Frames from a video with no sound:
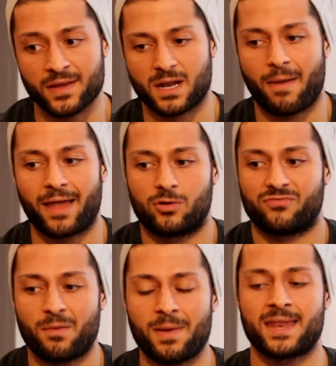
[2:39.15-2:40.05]
Ich bin der
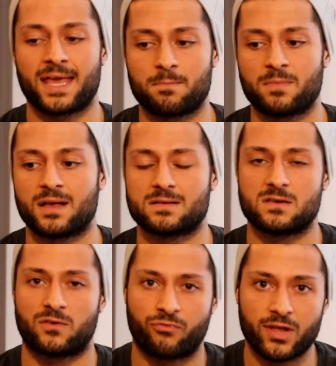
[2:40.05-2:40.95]
Meinung, wenn man eben
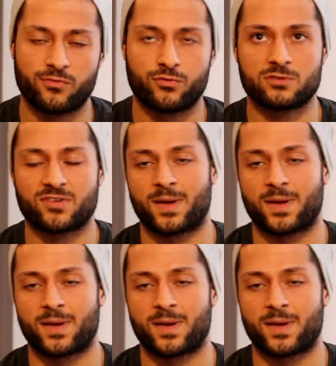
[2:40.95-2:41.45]
sich fit fühlt,